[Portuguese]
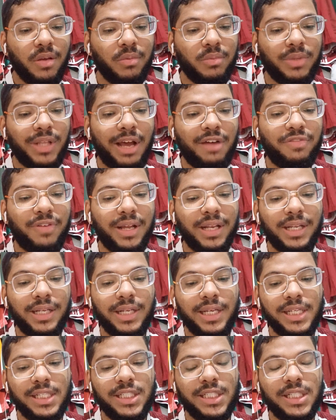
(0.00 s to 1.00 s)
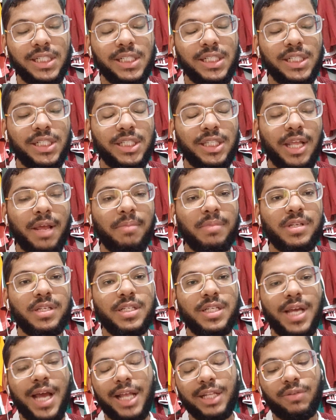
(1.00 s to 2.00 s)
Não tá falando aí de, de temas
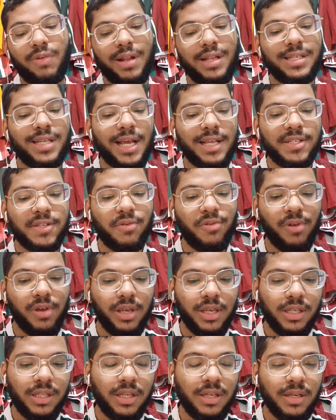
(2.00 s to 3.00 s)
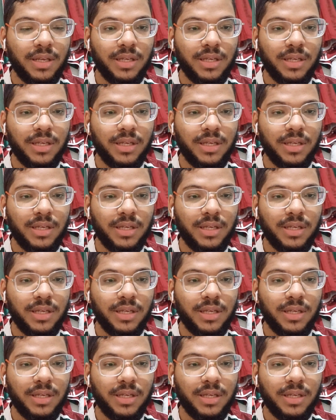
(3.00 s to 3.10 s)
de atualização e